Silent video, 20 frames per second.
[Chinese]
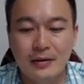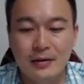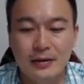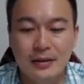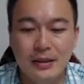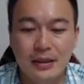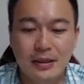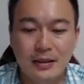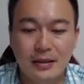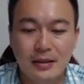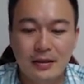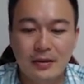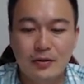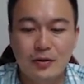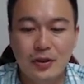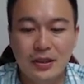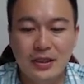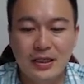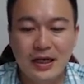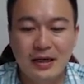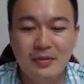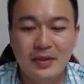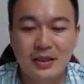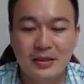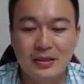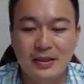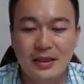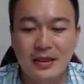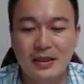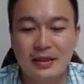这个最下面
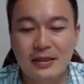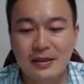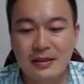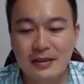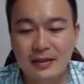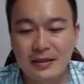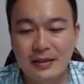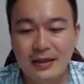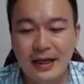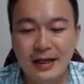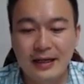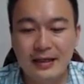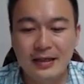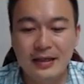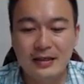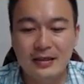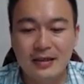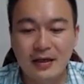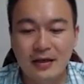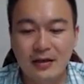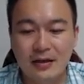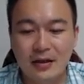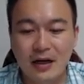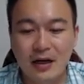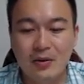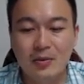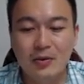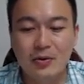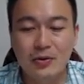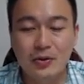这一个概念叫
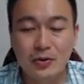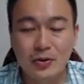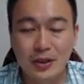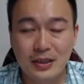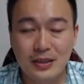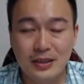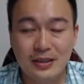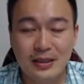allowable stress，